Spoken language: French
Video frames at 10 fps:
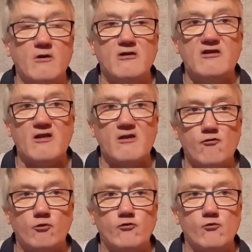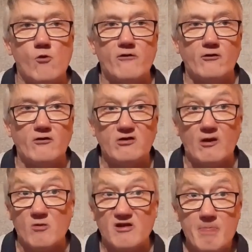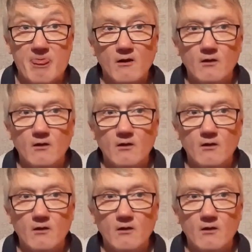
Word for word: euh, dernier jour du mois, c'en est terminé.